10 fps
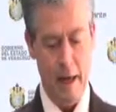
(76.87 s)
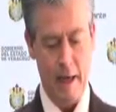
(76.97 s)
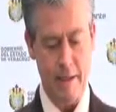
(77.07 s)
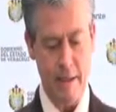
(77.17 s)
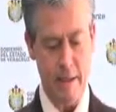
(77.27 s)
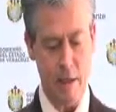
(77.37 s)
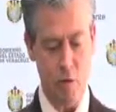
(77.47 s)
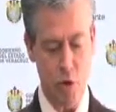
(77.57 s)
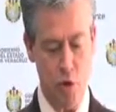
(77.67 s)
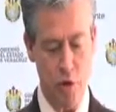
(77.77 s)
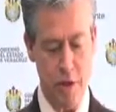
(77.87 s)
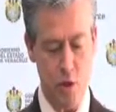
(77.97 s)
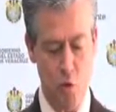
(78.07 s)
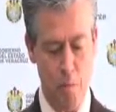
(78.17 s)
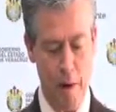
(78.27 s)
Las instituciones
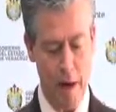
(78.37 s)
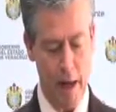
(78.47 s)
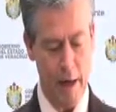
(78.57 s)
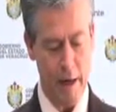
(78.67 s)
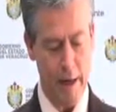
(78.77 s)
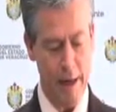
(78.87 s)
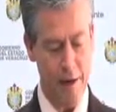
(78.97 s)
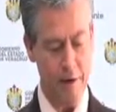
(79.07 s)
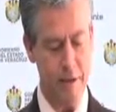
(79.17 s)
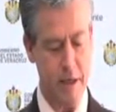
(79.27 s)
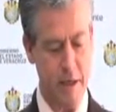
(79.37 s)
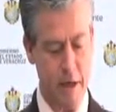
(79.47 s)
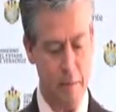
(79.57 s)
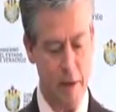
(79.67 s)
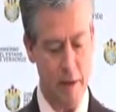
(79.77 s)
cumplirán
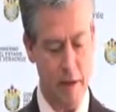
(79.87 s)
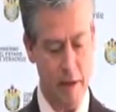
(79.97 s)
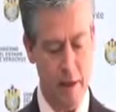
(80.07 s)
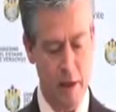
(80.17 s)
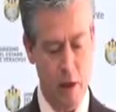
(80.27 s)
irrestrictamente